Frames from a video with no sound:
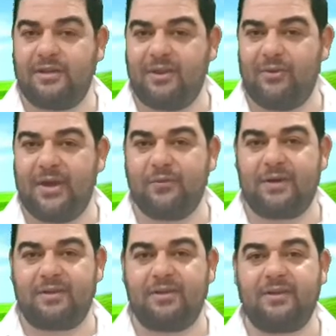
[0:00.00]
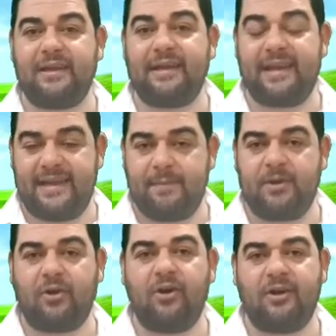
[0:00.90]
الله عنه وارضاه إلى
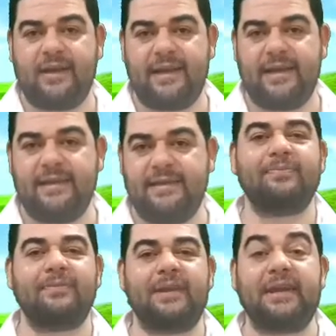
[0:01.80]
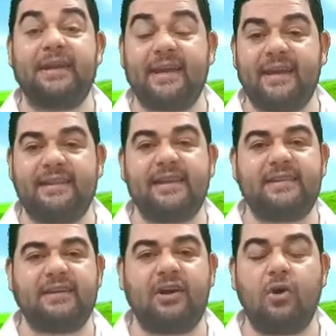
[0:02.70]
اليمن قال له إنك
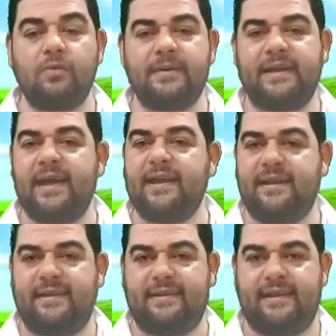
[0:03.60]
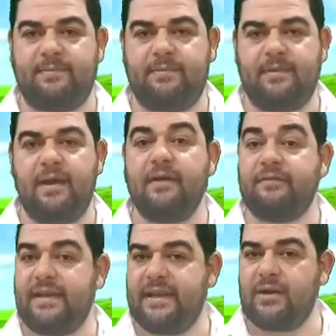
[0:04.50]
تأتي قوما أهل كتاب
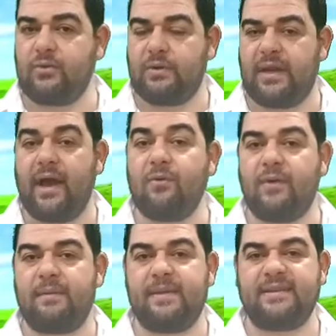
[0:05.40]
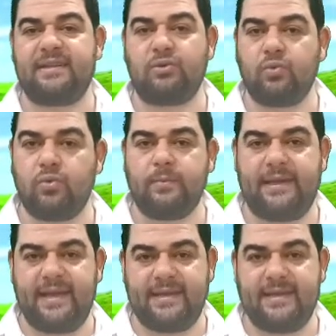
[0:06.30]
فليكن أول ما تدعوهم
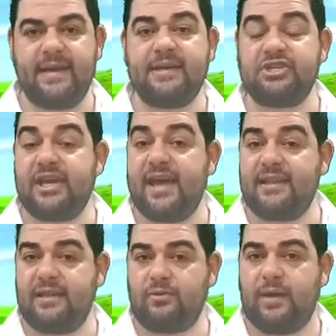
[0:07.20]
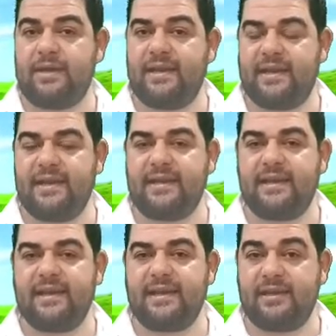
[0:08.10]
إليه شهادة أن لا
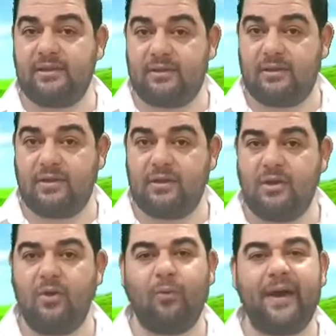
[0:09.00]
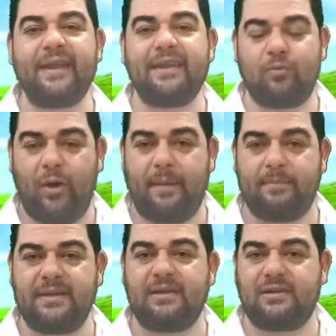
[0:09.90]
إله إلا الله وأن
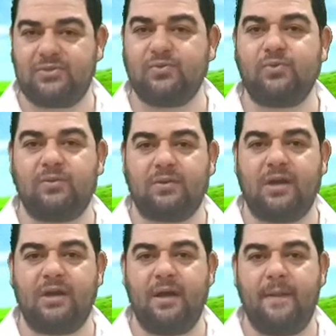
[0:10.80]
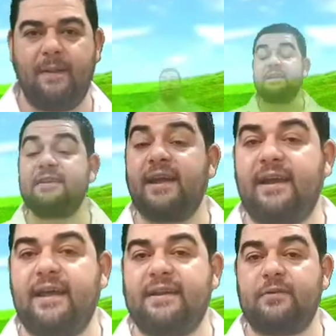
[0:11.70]
محمدا رسول الله ده يرجع
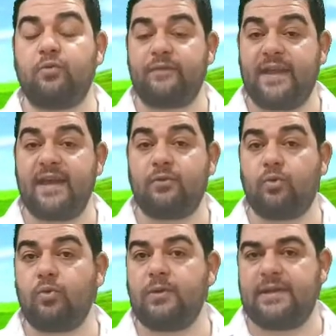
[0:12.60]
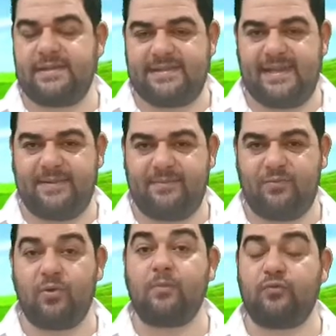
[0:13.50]
لأن مفتاح دخول الإسلام
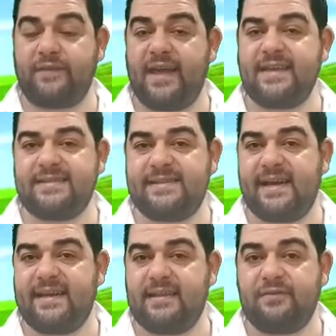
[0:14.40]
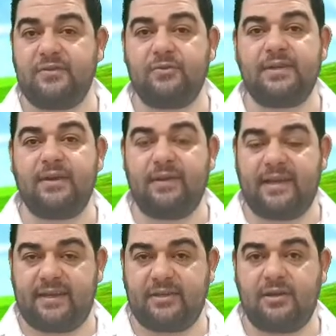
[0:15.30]
ومفتاح السعادة في الدنيا
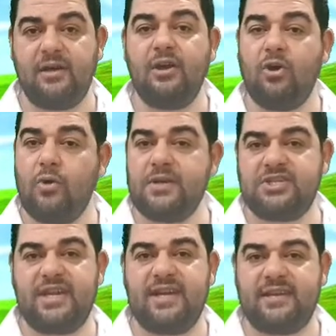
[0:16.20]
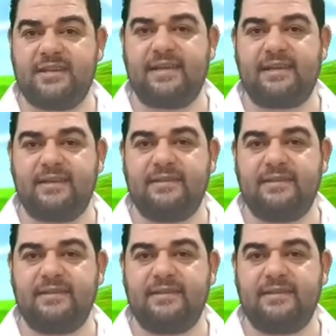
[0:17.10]
والآخرة هو الشهادتين